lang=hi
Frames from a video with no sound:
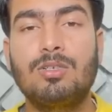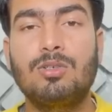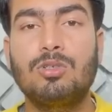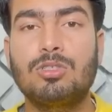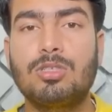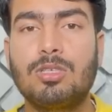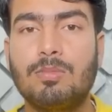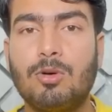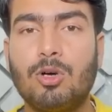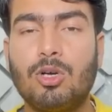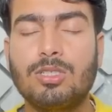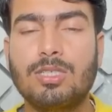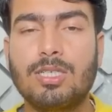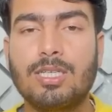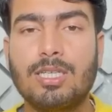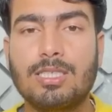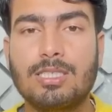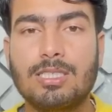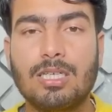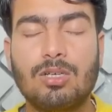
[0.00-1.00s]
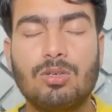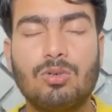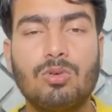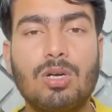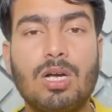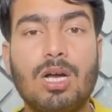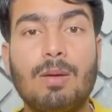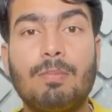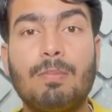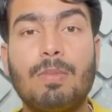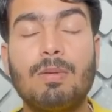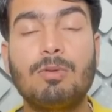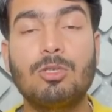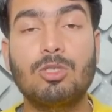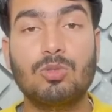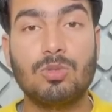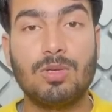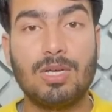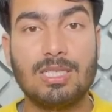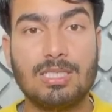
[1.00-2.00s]
उसे बहुत ज़्यादा शक होगा आप पे
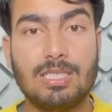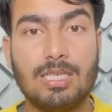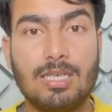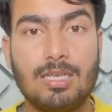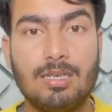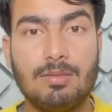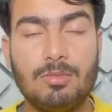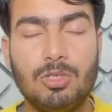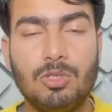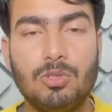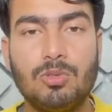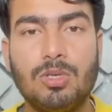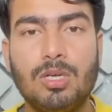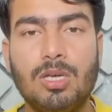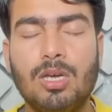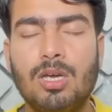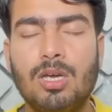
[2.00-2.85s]
विश्वास की कमी होगी